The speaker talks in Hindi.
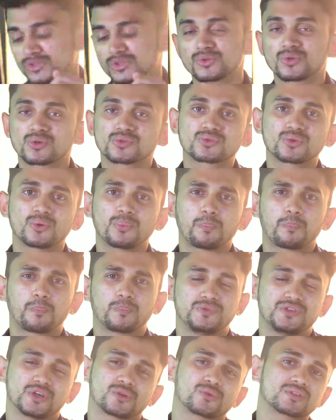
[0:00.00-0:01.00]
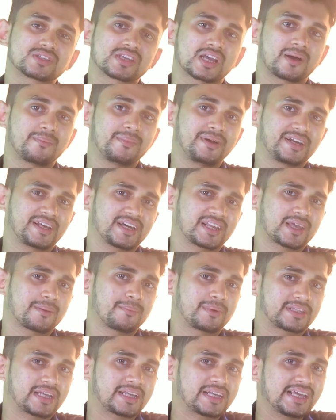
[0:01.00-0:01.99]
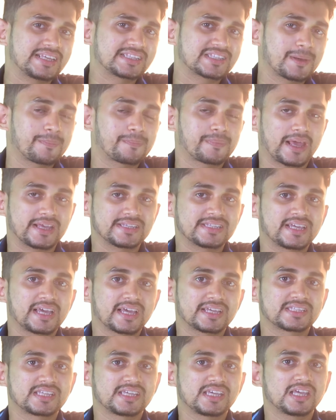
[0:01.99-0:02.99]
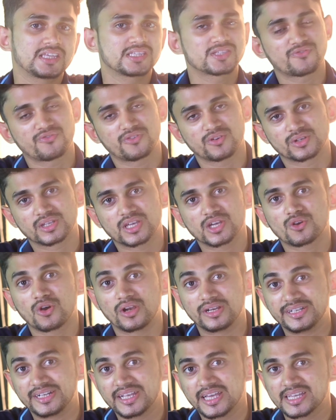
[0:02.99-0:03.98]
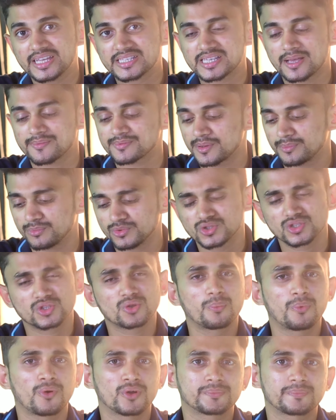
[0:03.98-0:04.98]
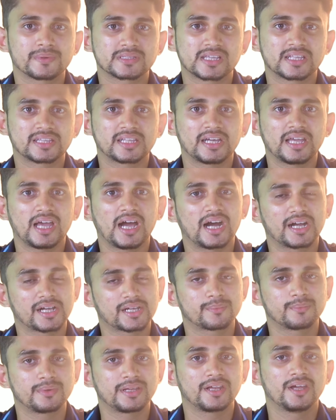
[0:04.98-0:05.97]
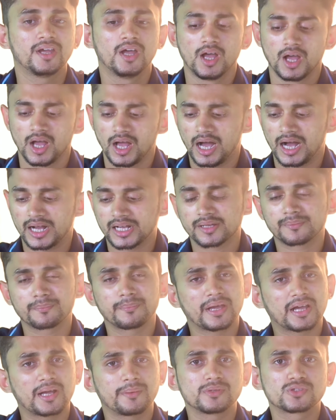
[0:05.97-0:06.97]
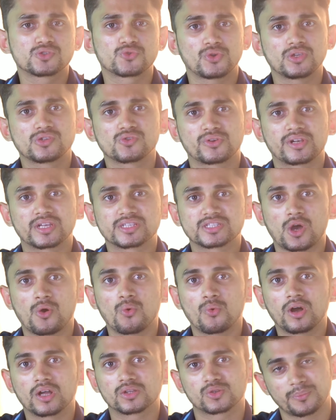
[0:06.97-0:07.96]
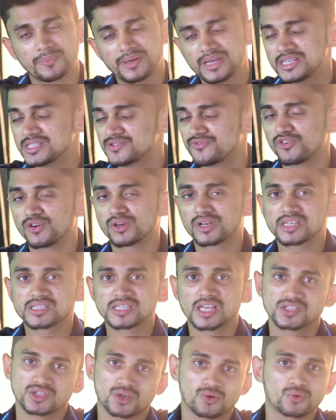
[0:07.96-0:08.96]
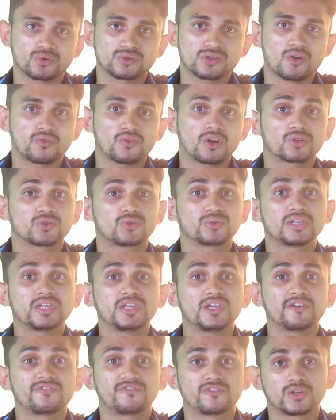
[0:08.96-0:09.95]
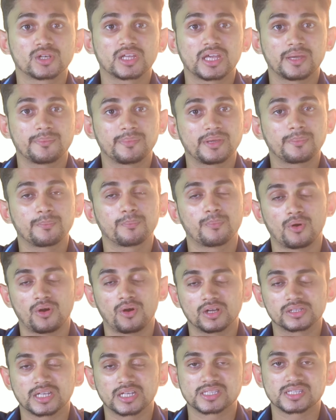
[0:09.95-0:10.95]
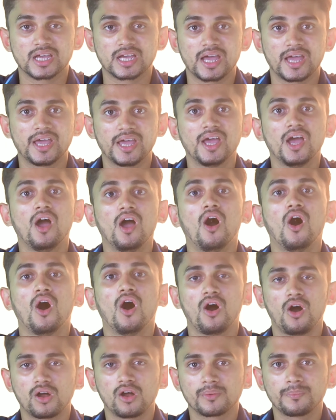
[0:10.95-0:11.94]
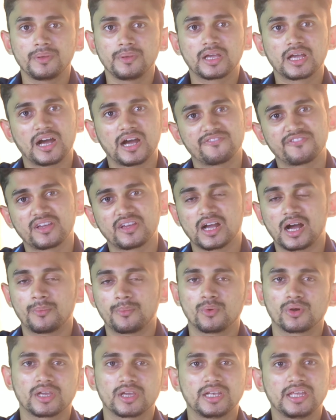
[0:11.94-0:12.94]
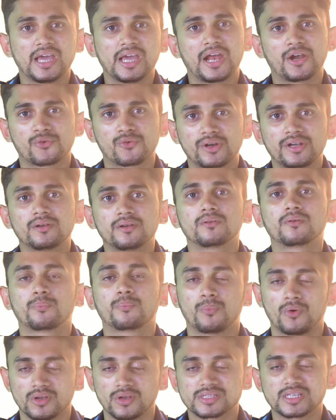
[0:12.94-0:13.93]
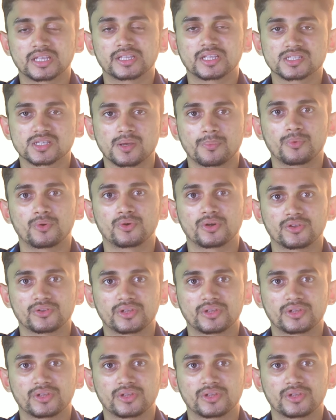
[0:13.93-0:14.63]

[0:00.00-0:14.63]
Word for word: तो दोस्तों ज़रूर से कमेंट करके बताना इसकी प्राइसिंग कैसी है इस फ़ोन की क्वालिटी के हिसाब से मुझे तो बहुत पसंद आया अगर मैं अगर मैं कभी स्विच होना चाहूँगा तो मैं इस फ़ोन के साथ ज़रूर जाऊँगा क्योंकि ये फ़ोन गेमिंग बहुत अच्छा है और भी काफ़ी कामों के लिए एंड्रॉयड बहुत ज़्यादा सपोर्ट